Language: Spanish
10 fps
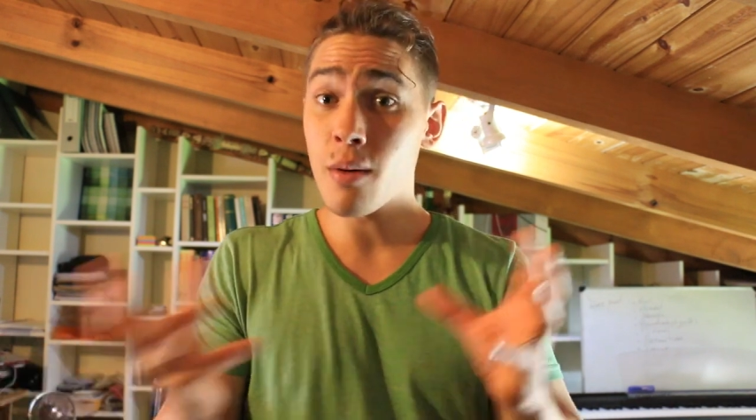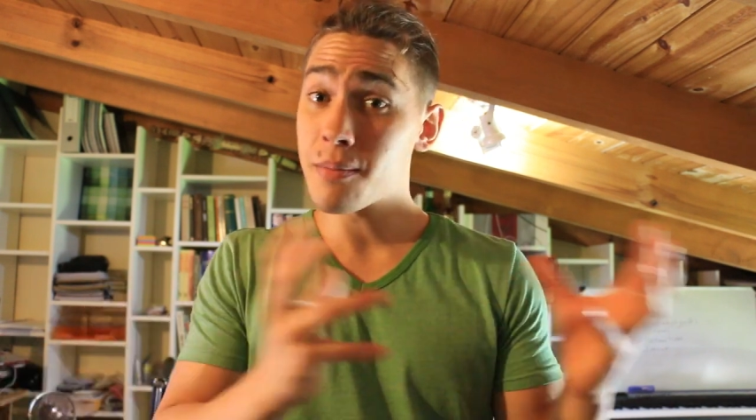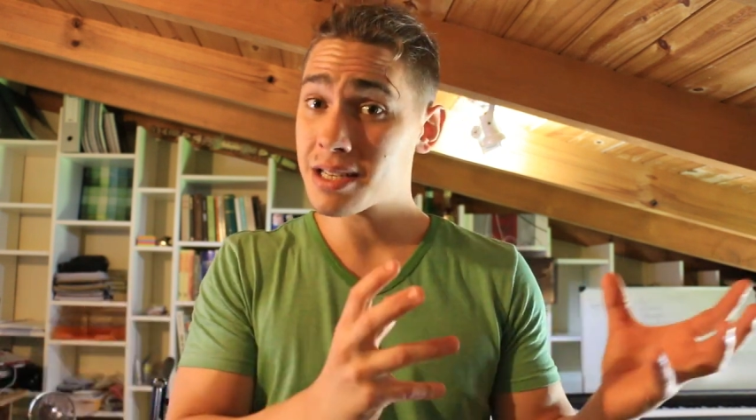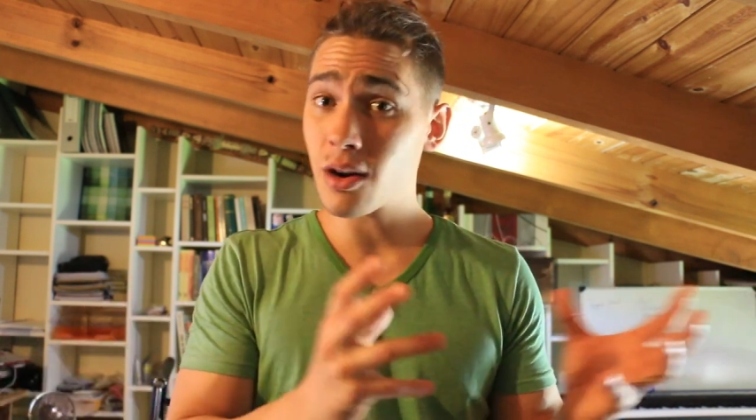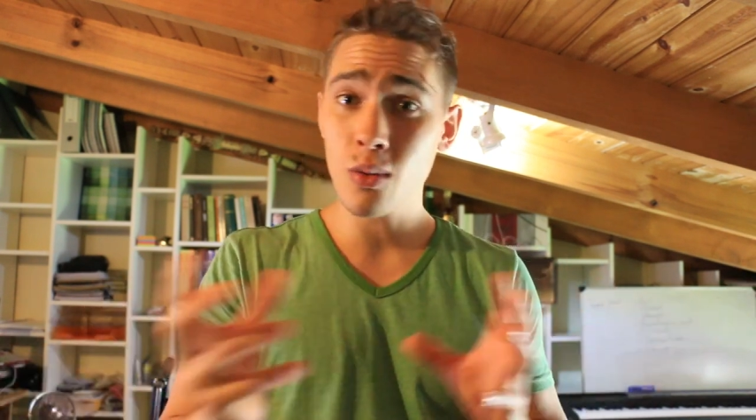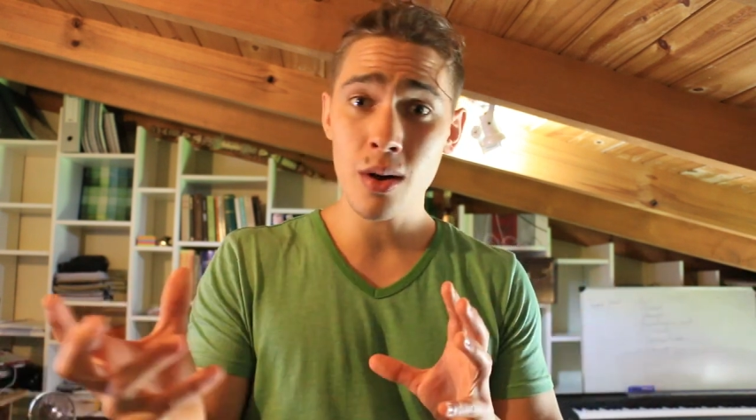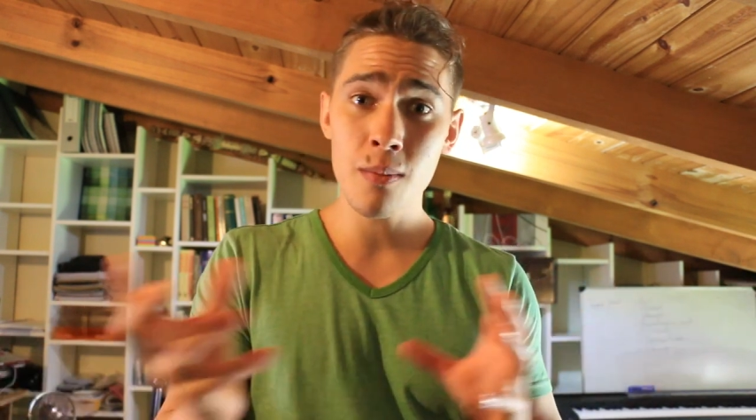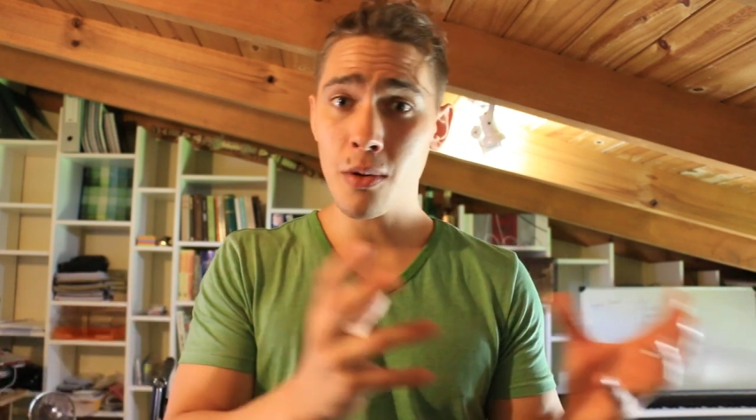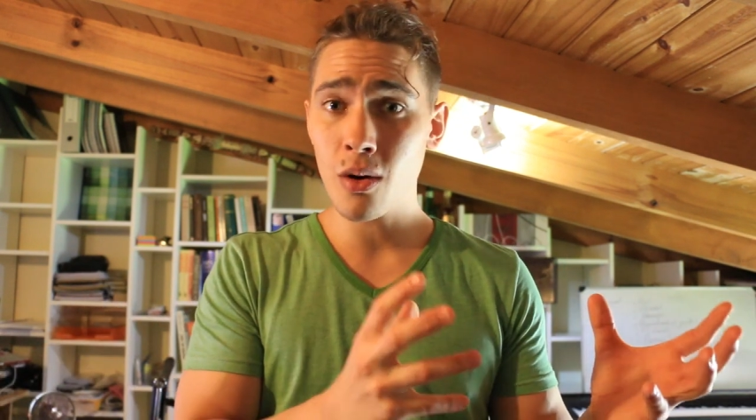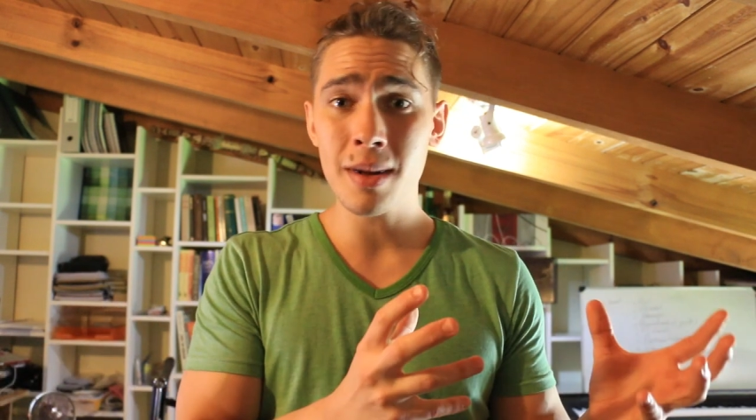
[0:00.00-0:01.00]
empieza a jugar
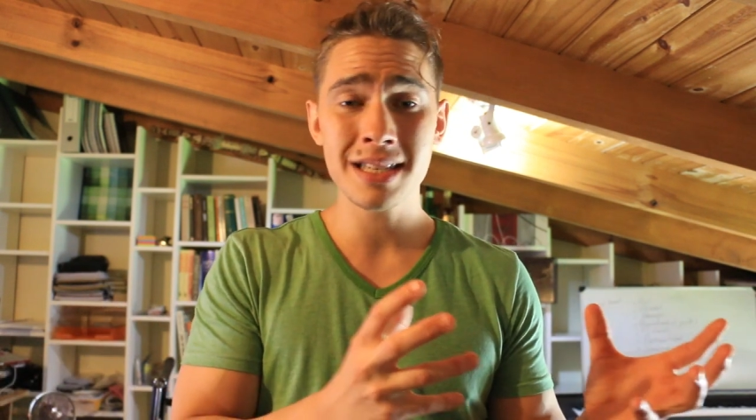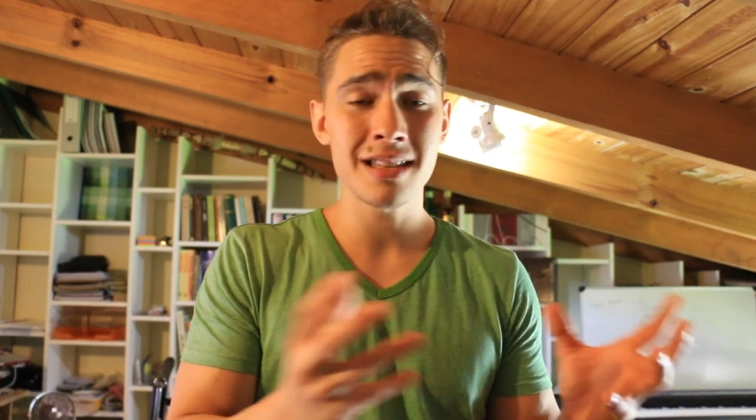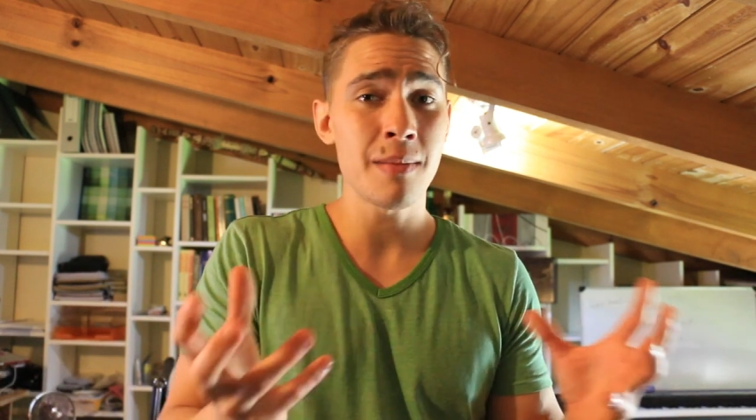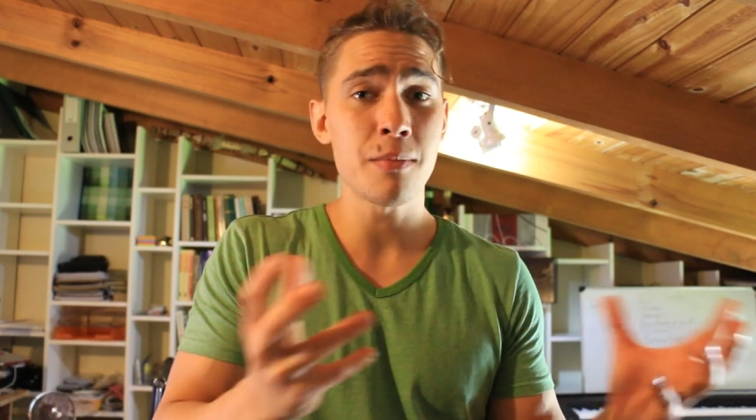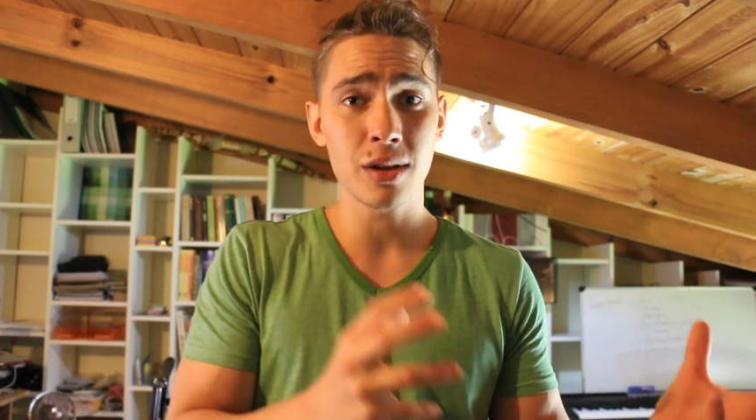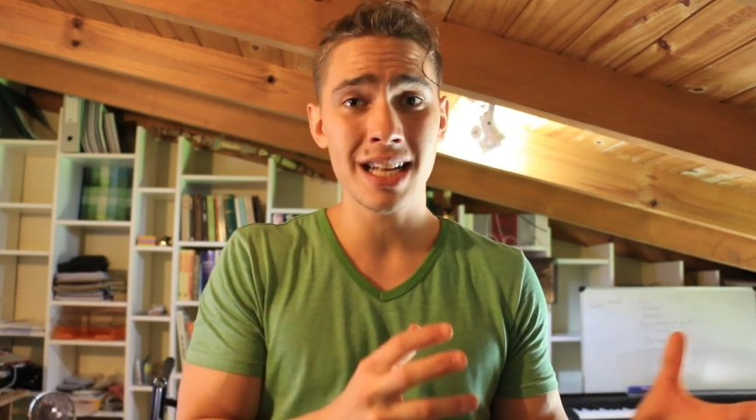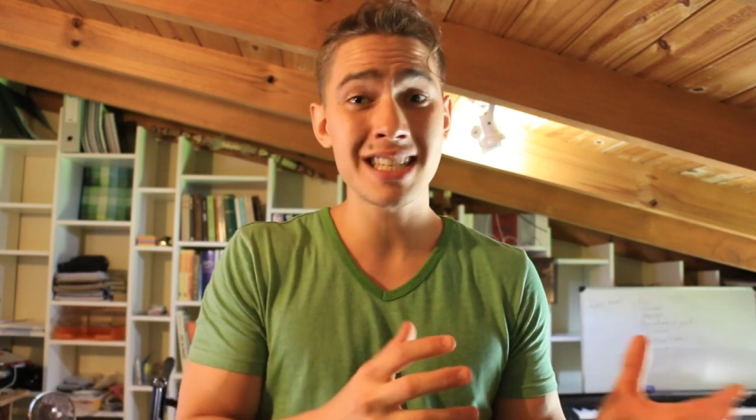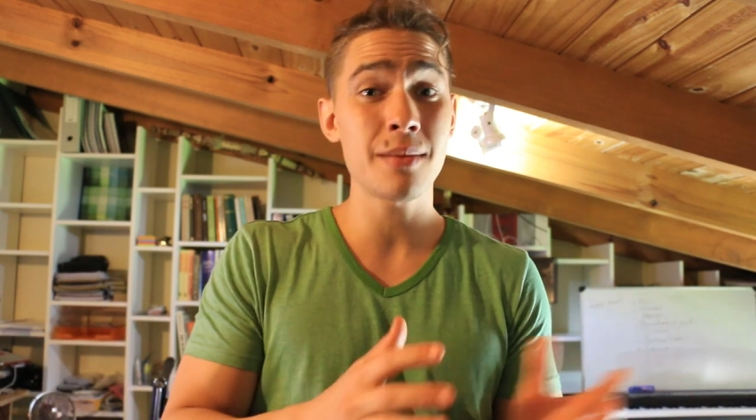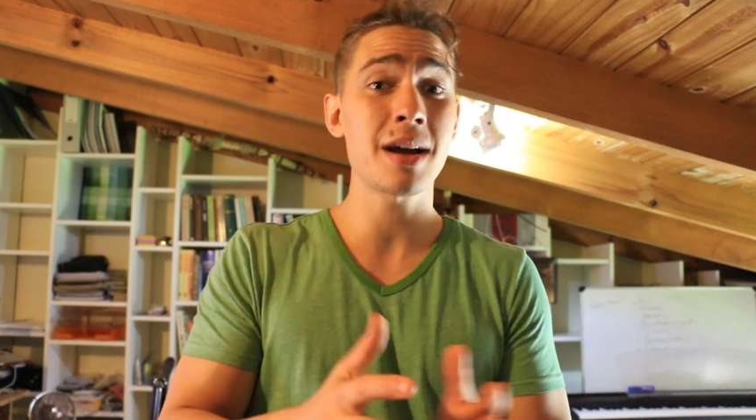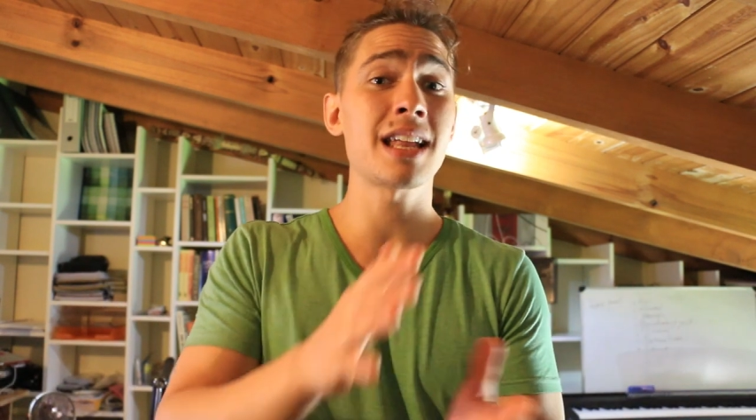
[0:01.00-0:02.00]
un poco más de
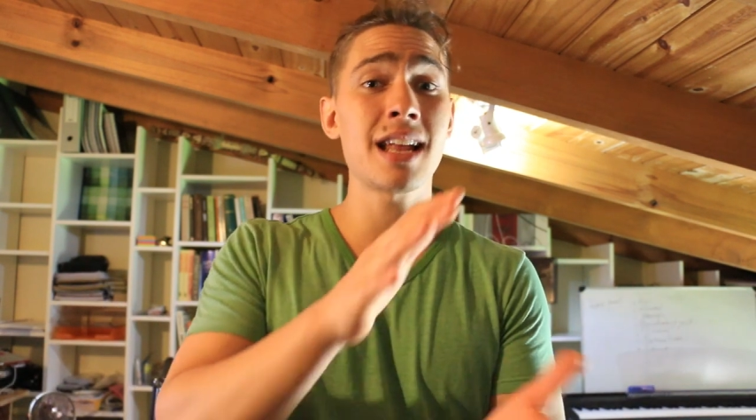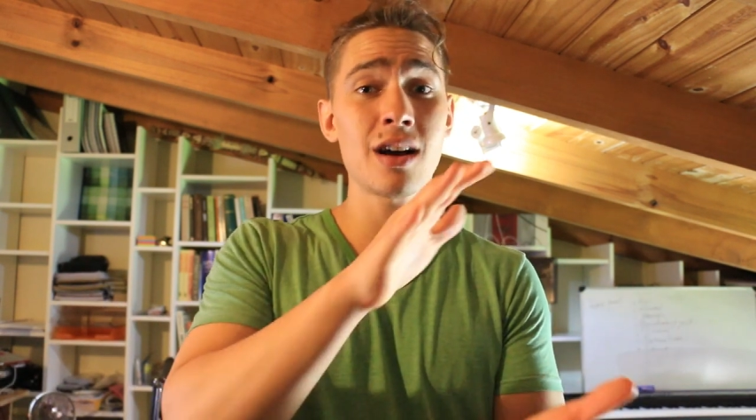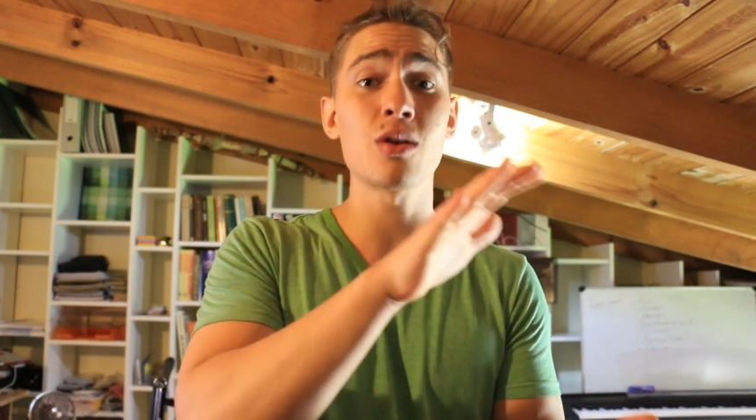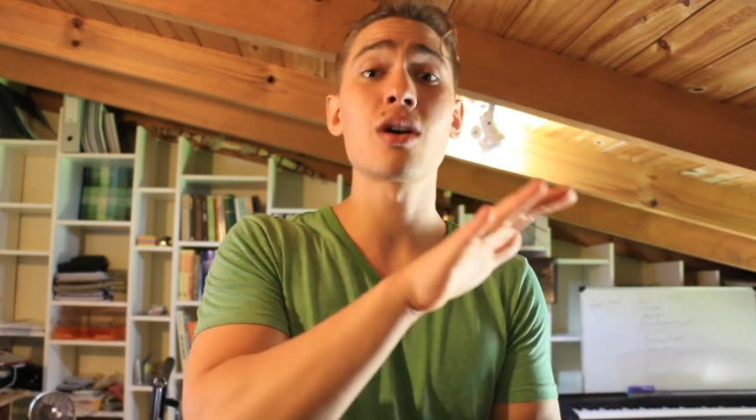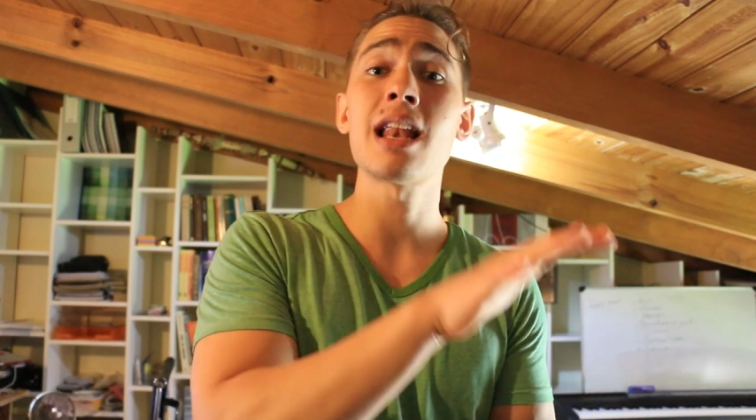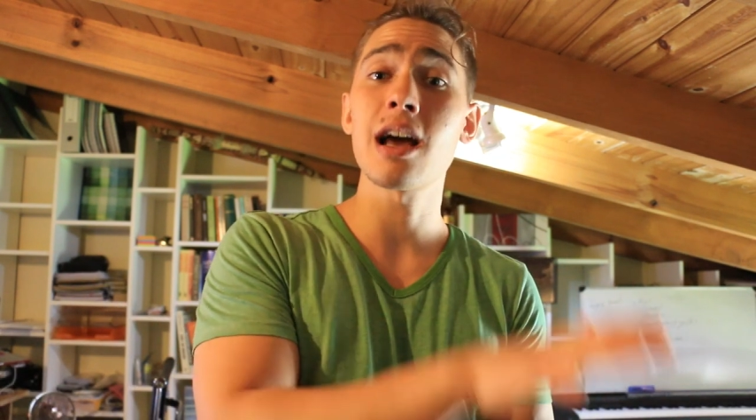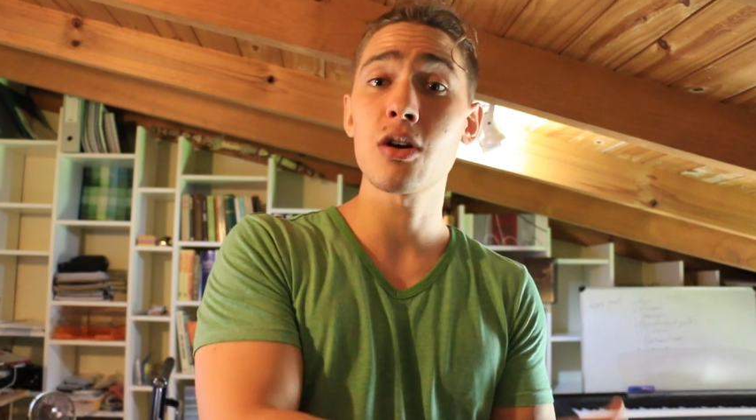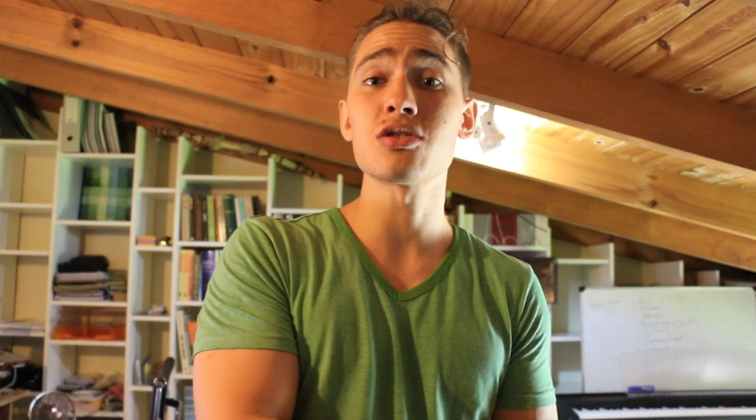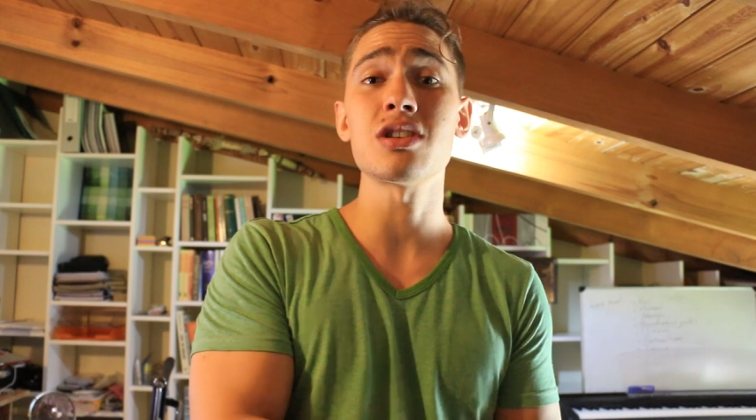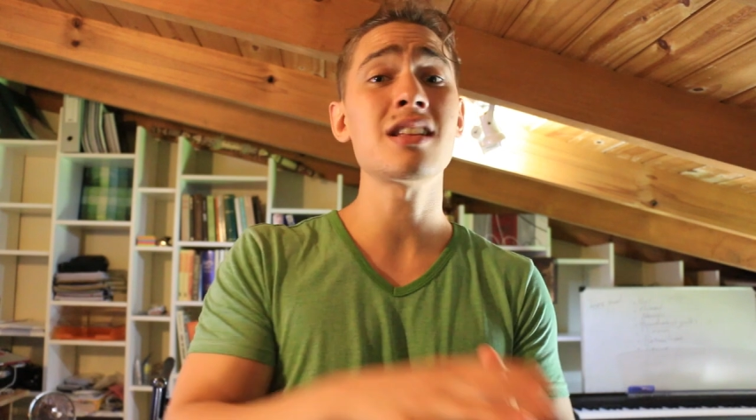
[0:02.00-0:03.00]
importancia más que nada con lo que es la
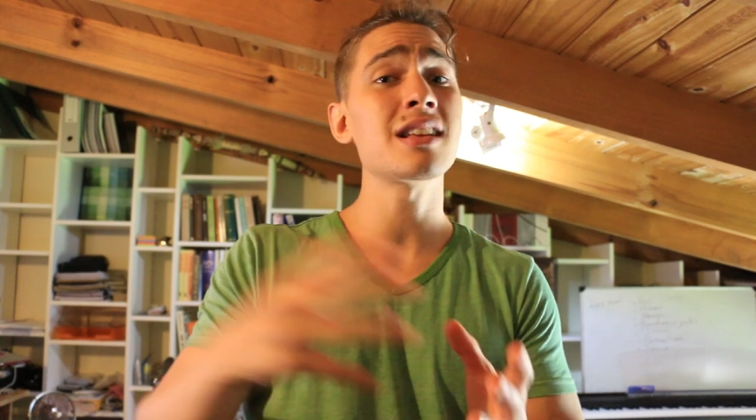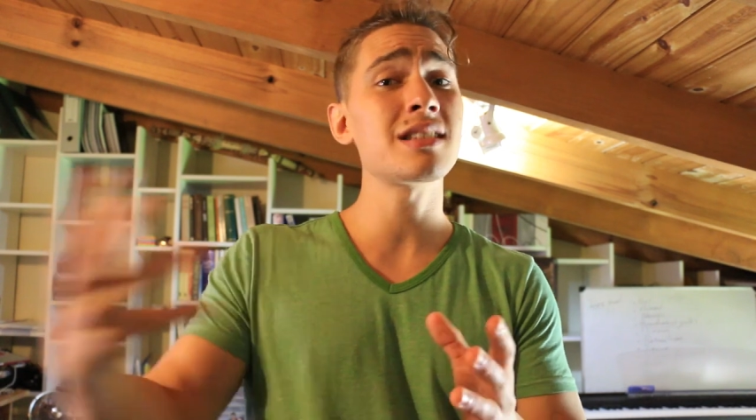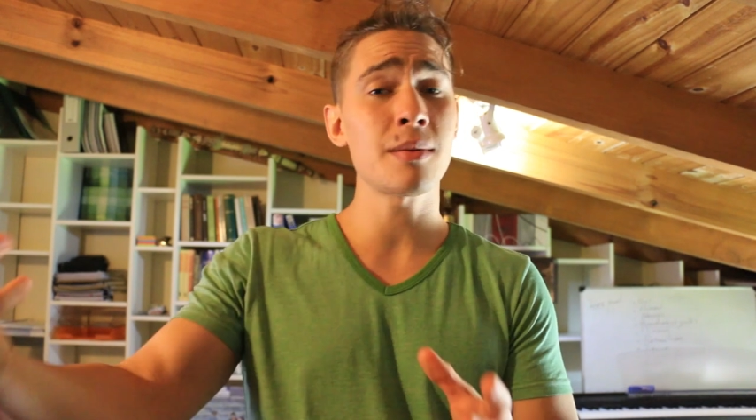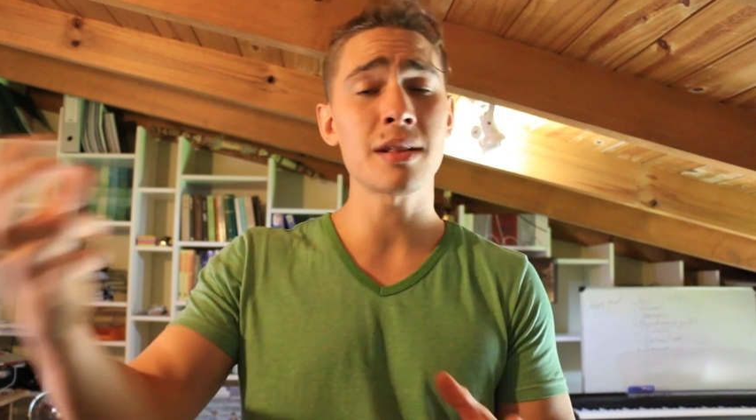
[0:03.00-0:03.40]
consistencia,